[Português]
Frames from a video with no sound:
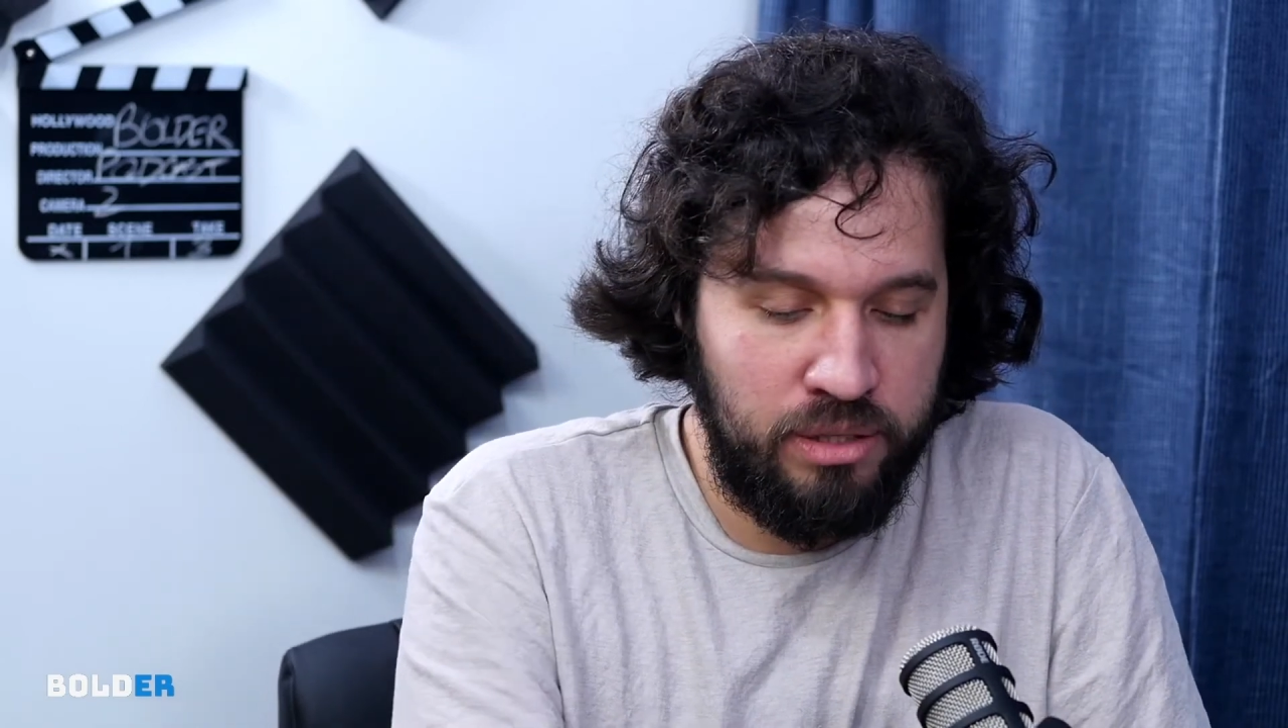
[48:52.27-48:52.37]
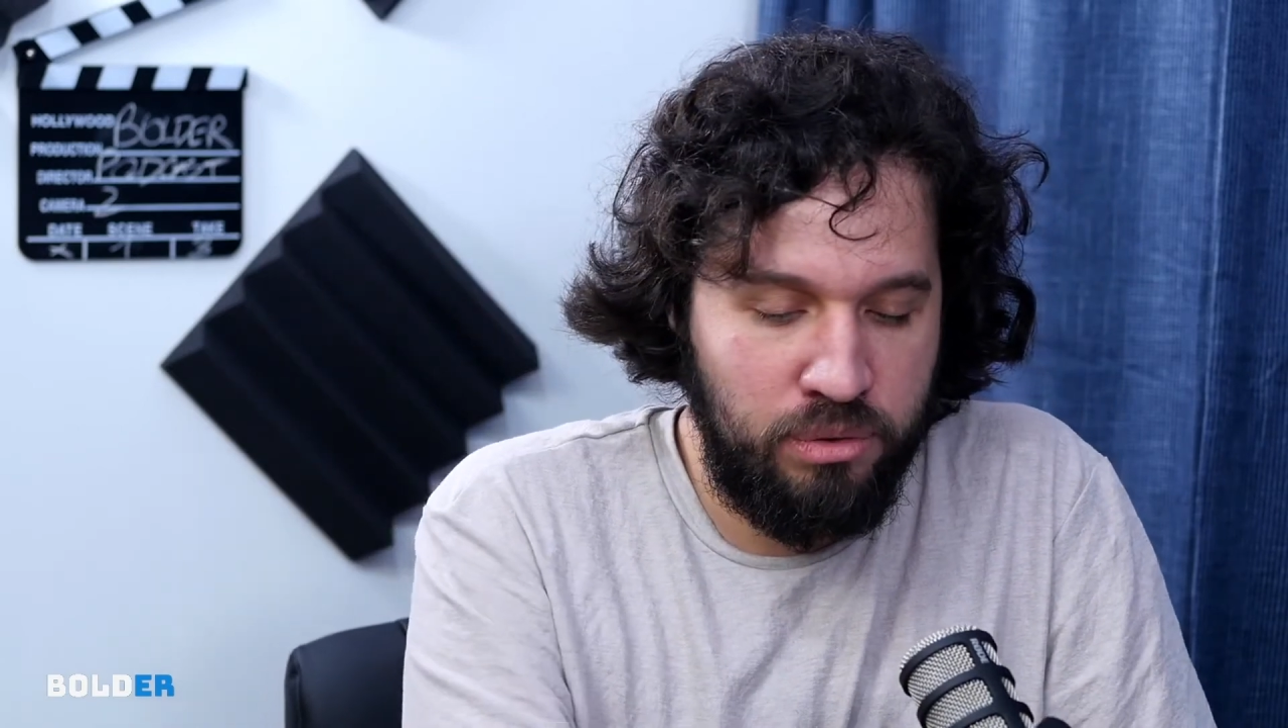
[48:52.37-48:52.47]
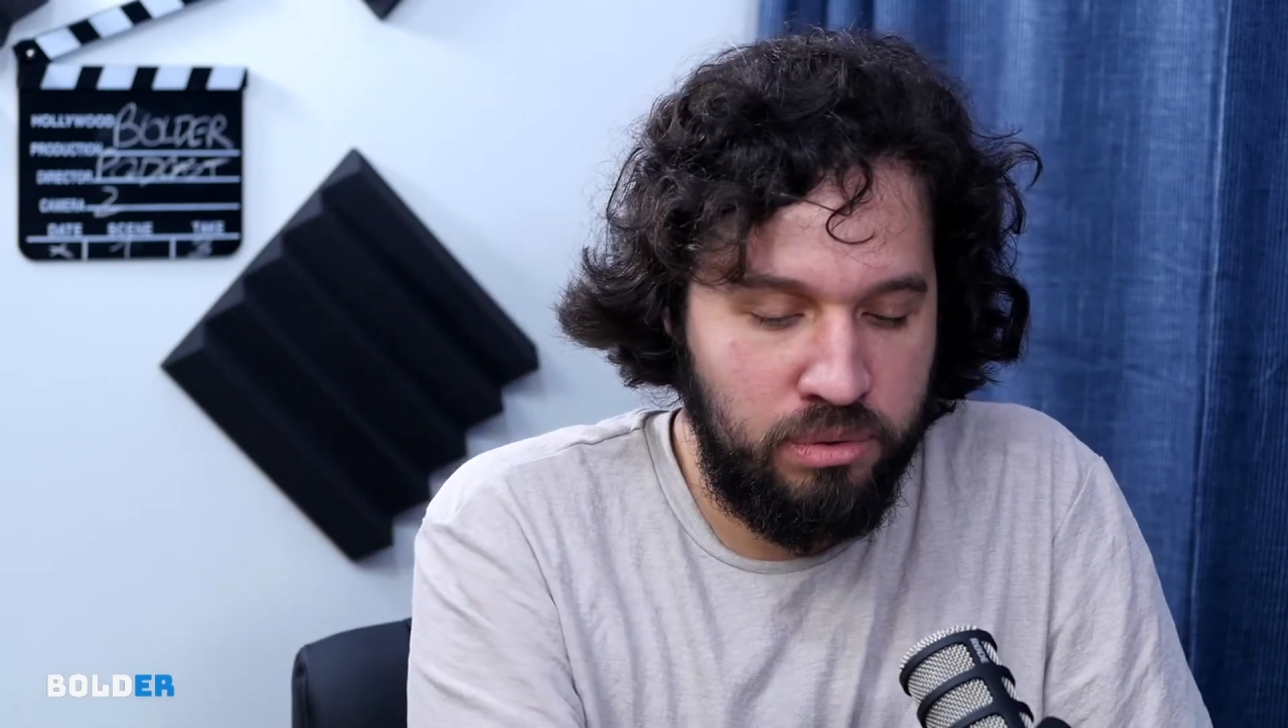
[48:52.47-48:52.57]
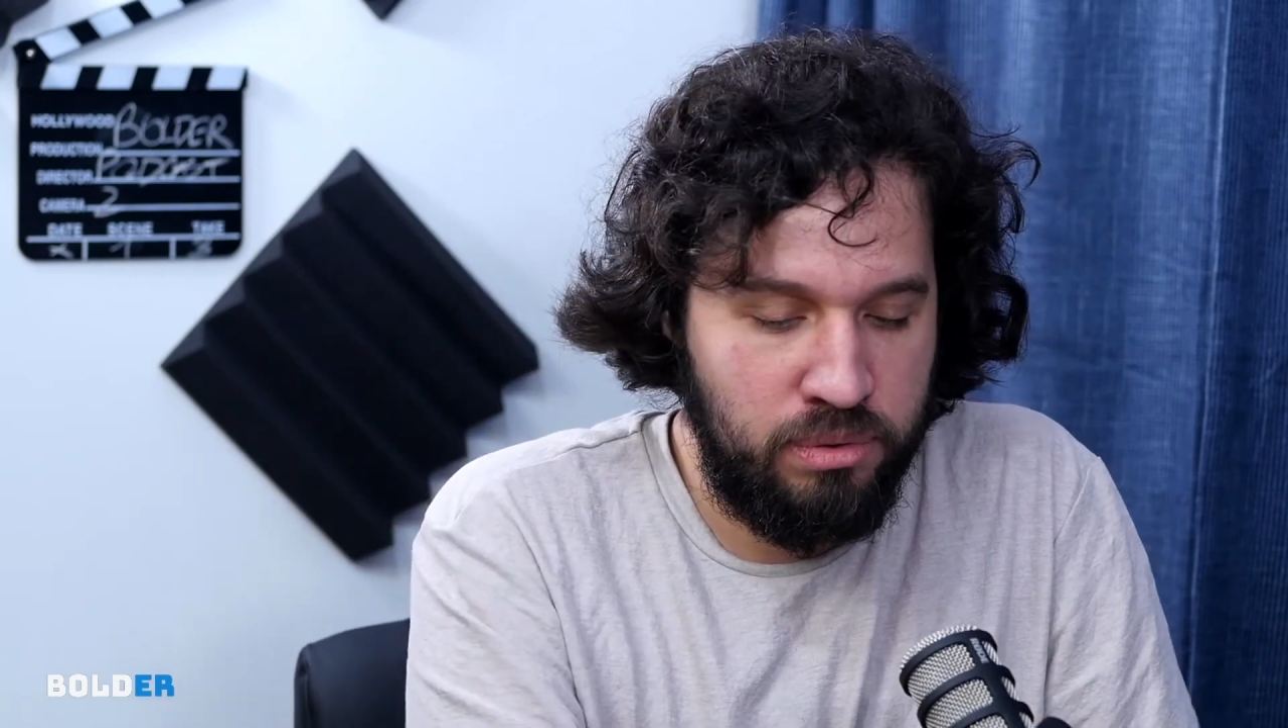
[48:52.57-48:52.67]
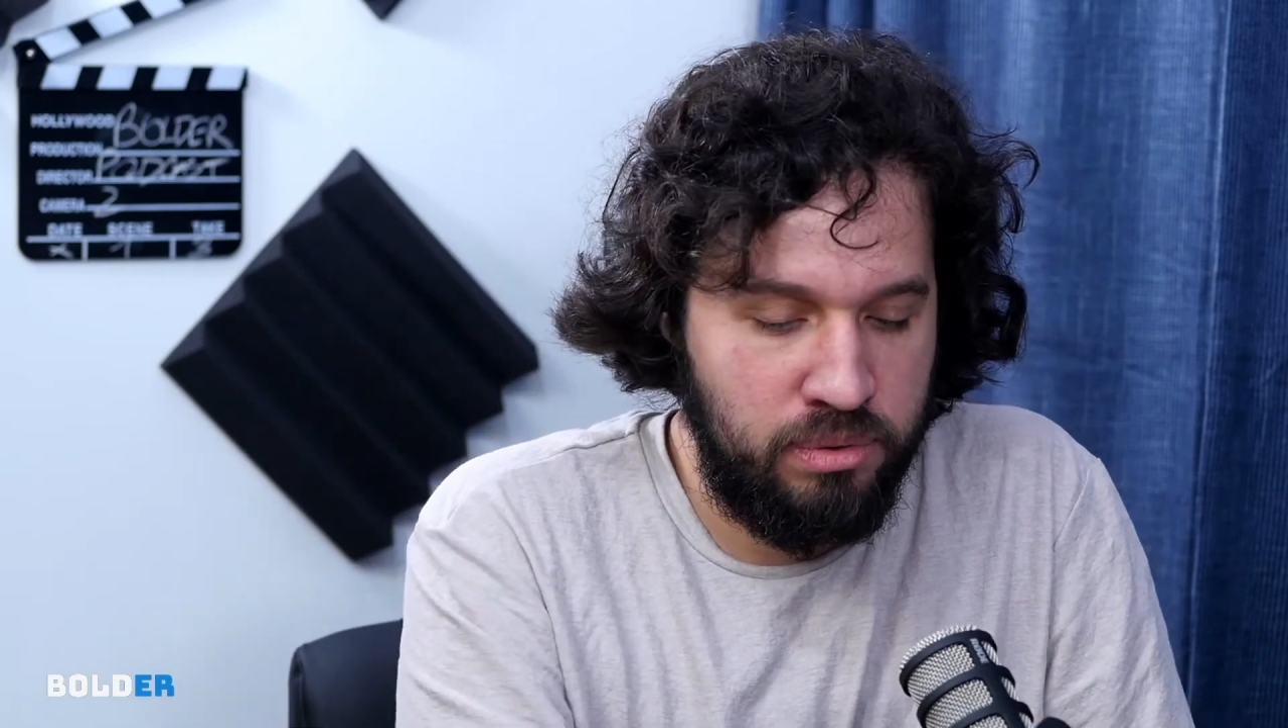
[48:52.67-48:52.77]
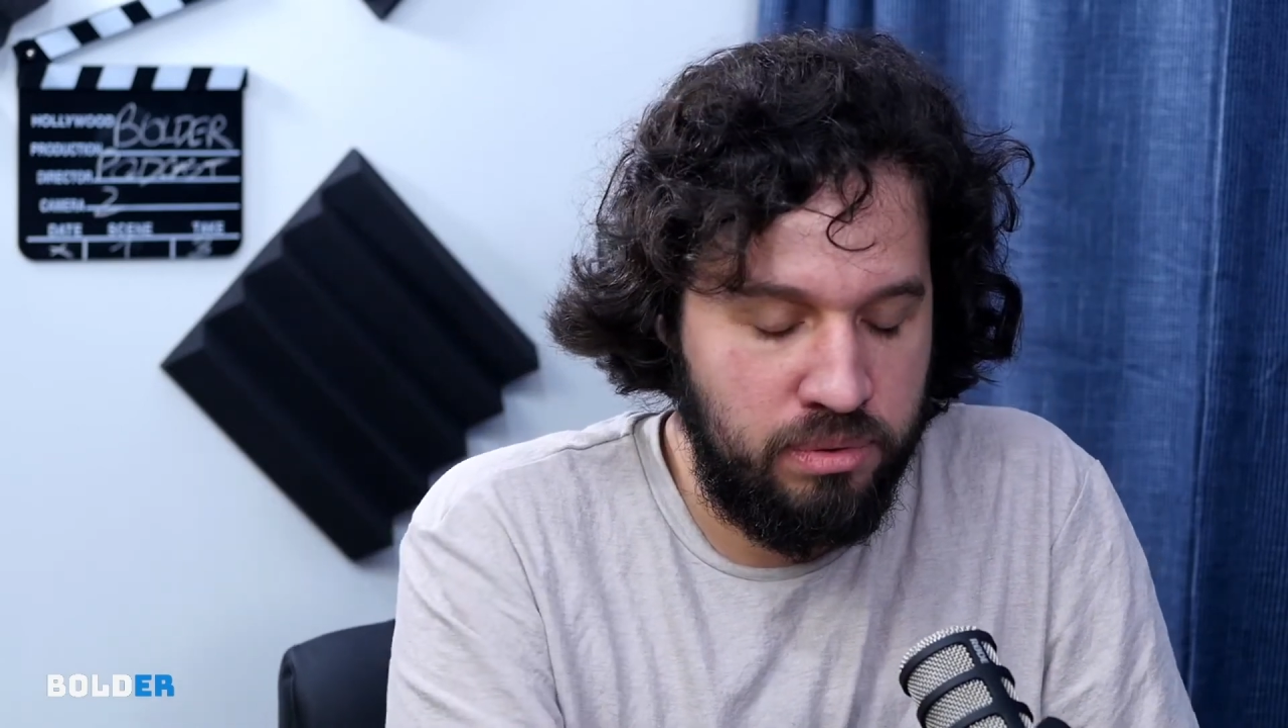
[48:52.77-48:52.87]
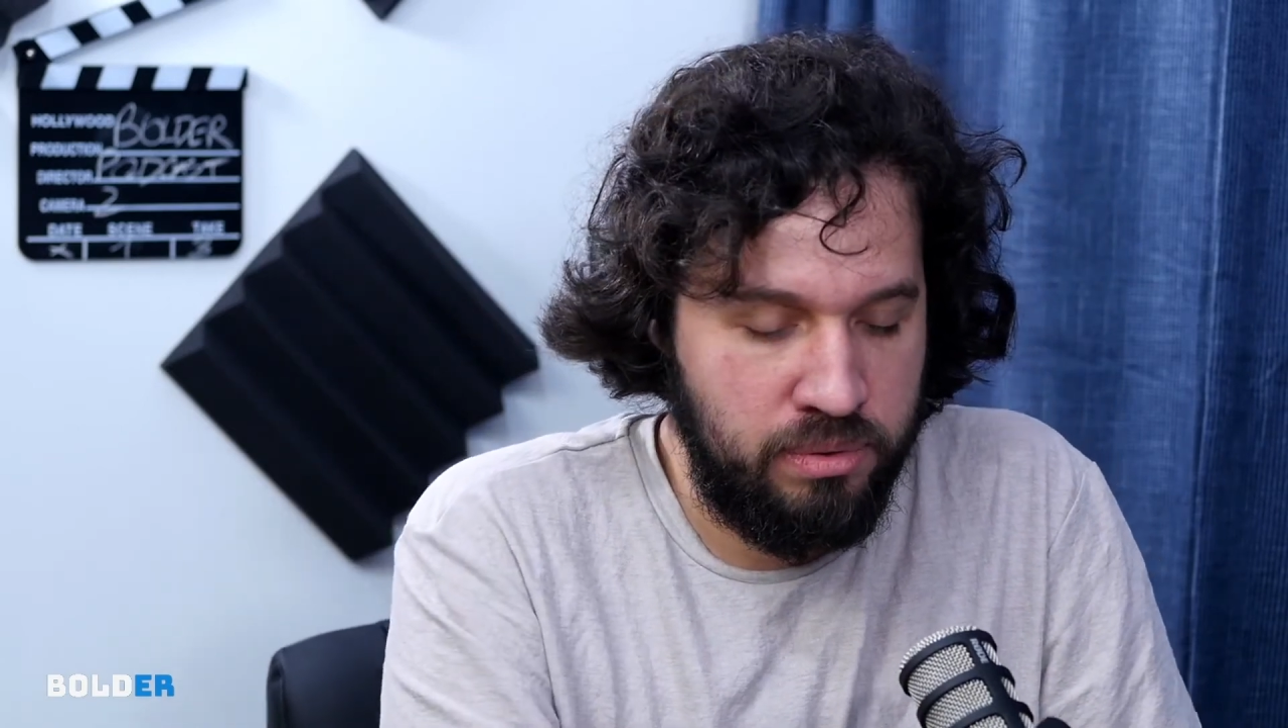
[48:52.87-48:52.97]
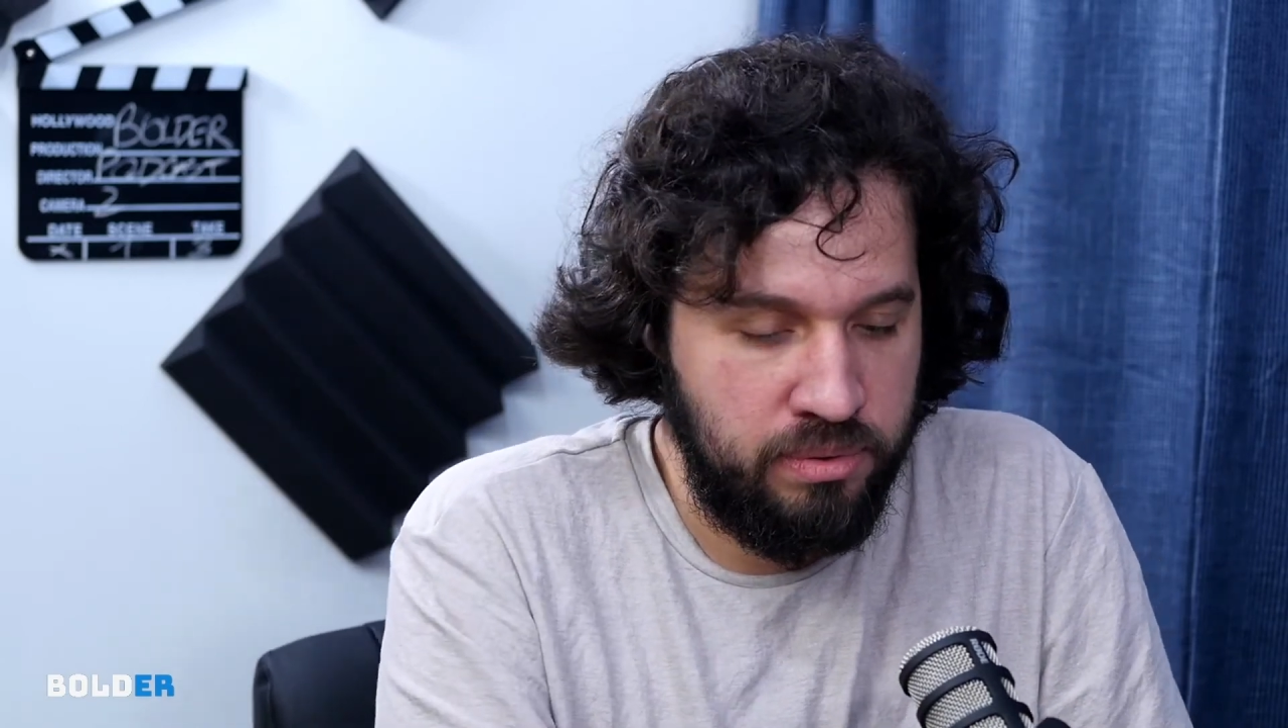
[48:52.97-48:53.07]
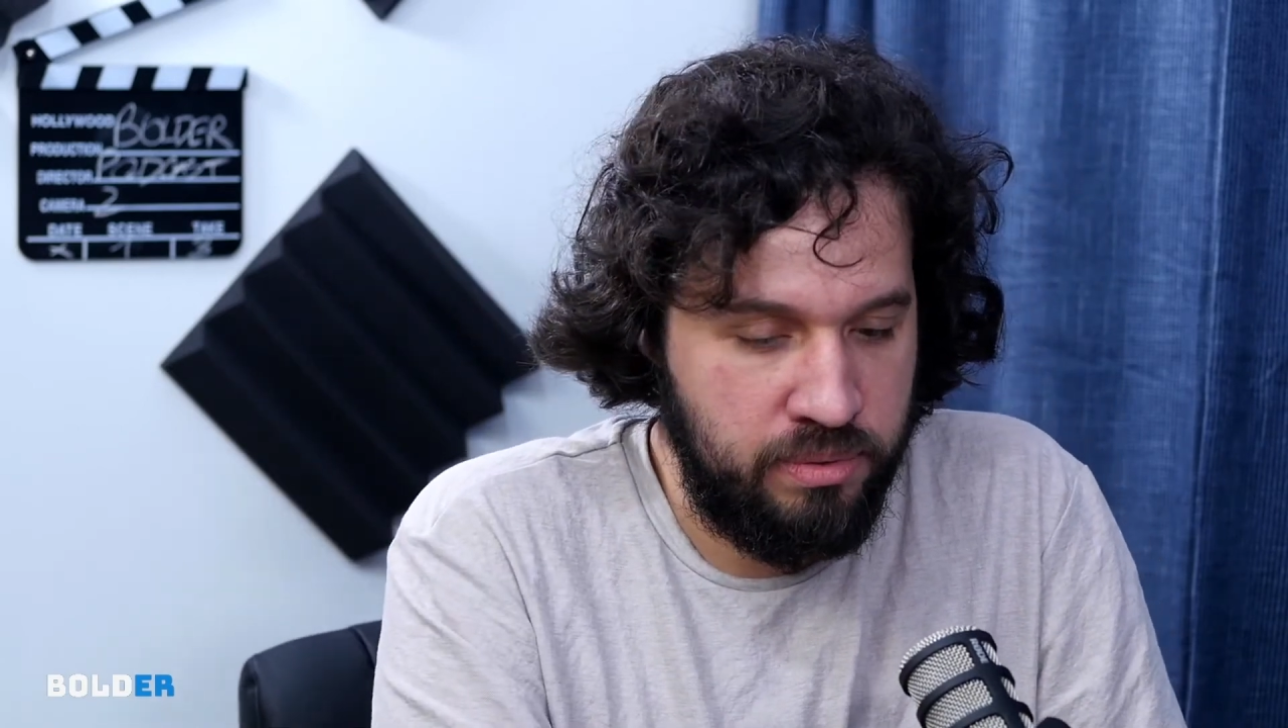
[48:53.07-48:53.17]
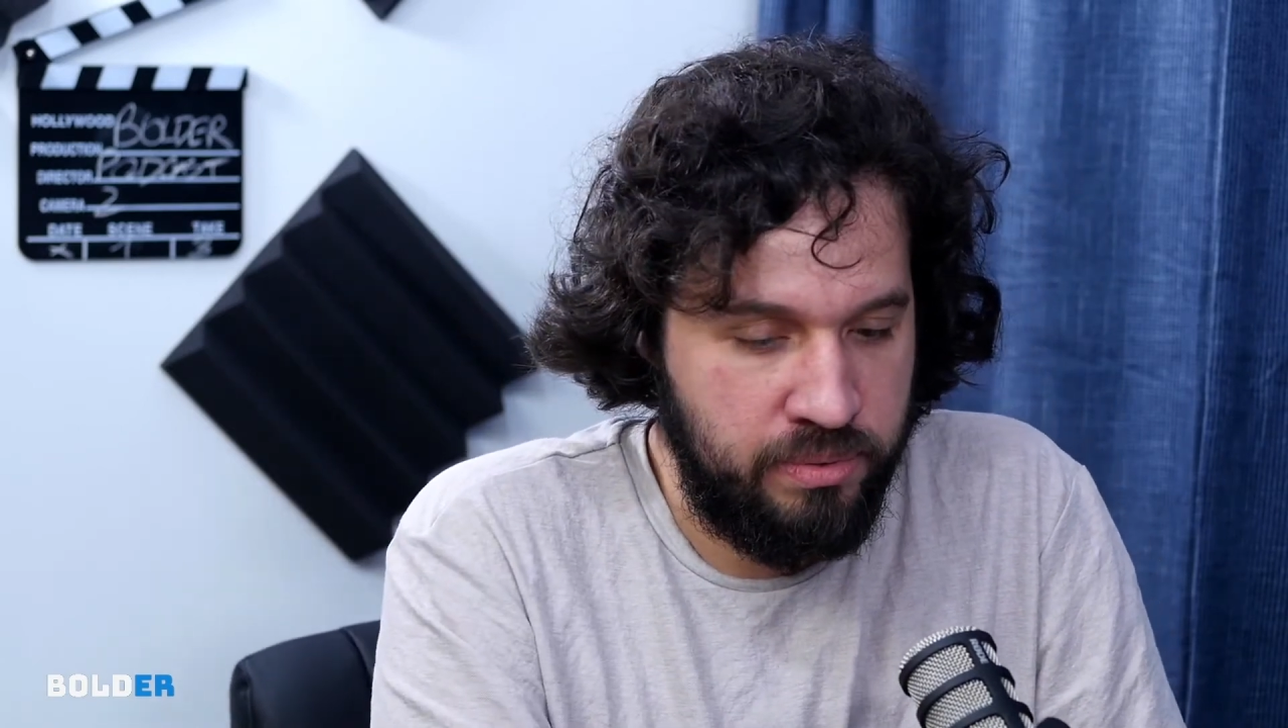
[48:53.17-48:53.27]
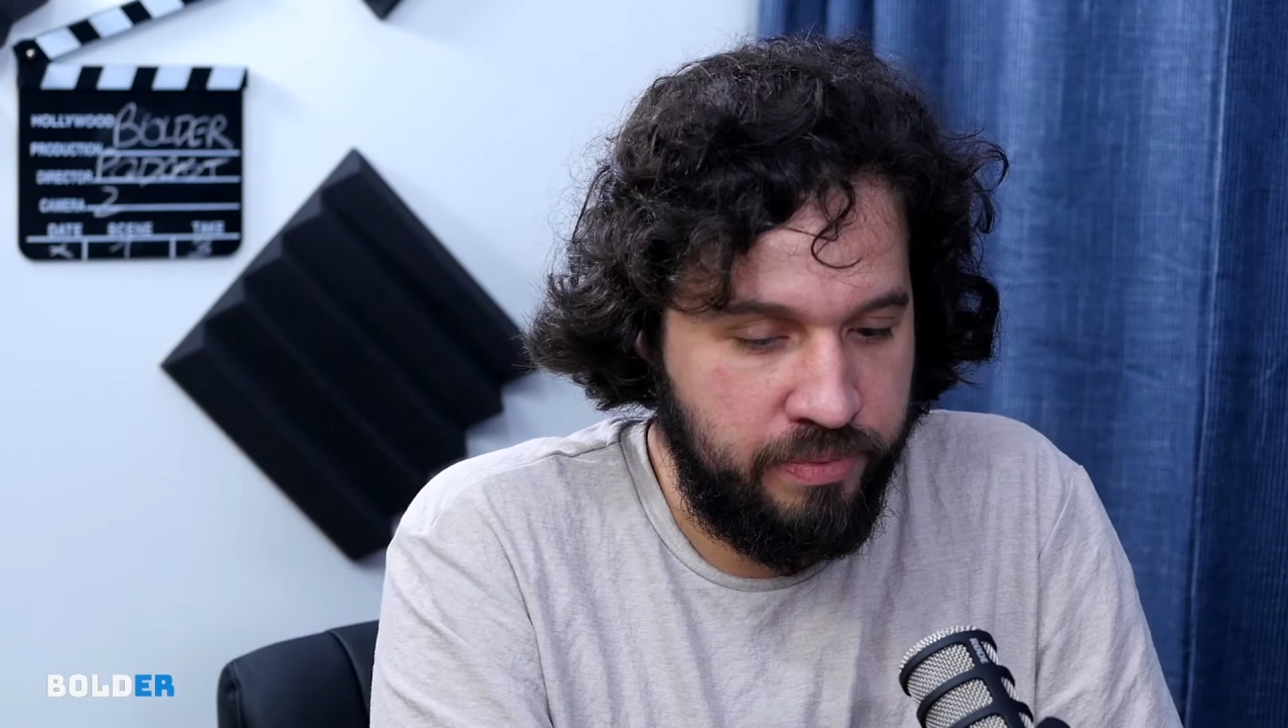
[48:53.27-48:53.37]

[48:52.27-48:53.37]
do.